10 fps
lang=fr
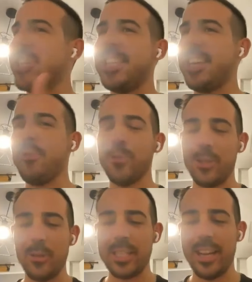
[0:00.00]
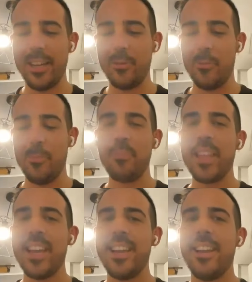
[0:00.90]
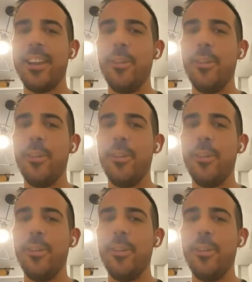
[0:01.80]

Je vais essayer de chercher des annonces sur ça et tout.